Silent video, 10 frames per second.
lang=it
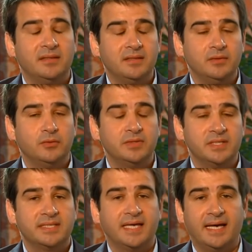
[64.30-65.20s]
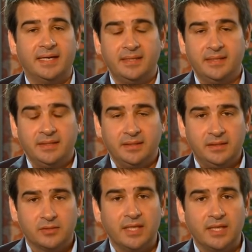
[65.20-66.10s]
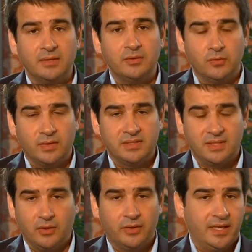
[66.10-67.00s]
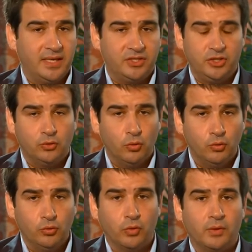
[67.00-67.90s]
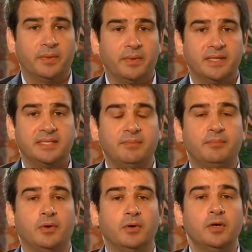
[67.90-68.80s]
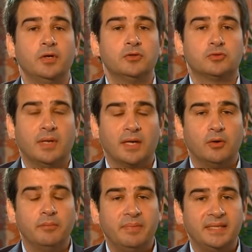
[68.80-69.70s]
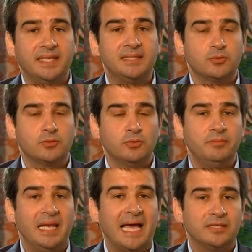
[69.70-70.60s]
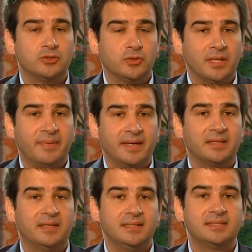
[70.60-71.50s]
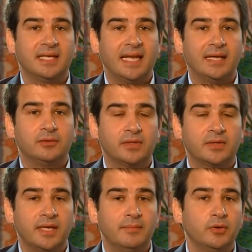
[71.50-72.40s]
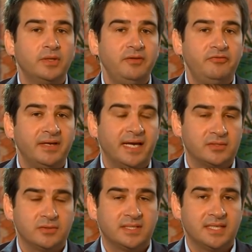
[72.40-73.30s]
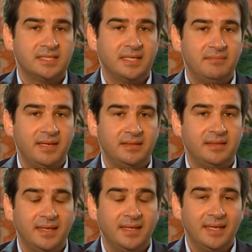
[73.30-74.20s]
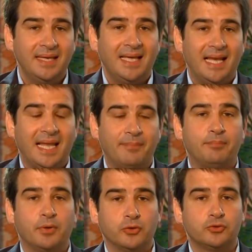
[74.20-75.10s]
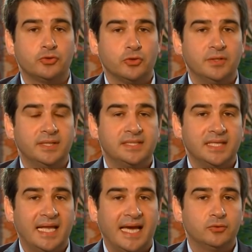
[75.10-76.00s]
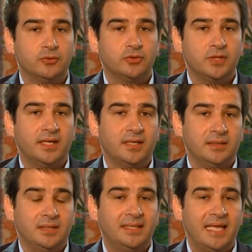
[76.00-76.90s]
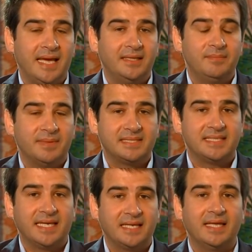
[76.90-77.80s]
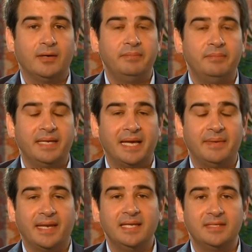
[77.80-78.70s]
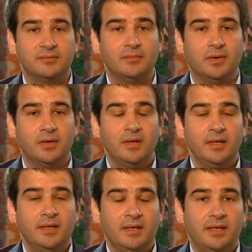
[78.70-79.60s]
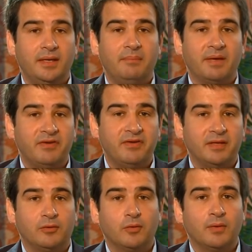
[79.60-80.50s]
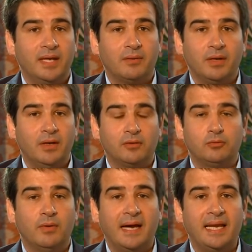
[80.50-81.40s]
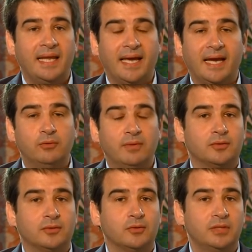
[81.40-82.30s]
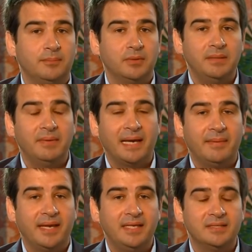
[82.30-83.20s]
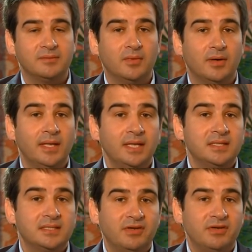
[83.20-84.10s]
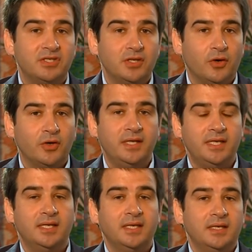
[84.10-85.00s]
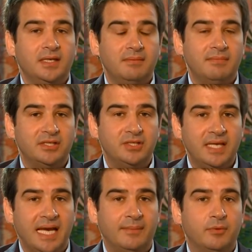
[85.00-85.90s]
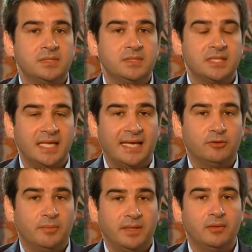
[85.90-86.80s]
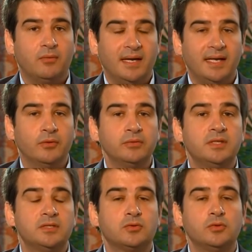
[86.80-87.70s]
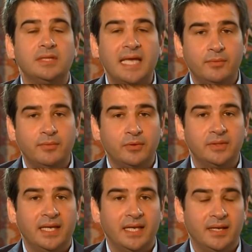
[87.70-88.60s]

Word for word: di cui si sta discutendo in queste ore, ne cito uno, quello per esempio sulla competenza sul bilancio da parte del Senato, che modifica sostanzialmente l'approccio del Senato, cioè l'idea di passare da un bicameralismo eh, perfetto qual è quello attuale ad un altro tipo di bicameralismo. Se invece noi immaginiamo un Senato per il quale non discutiamo delle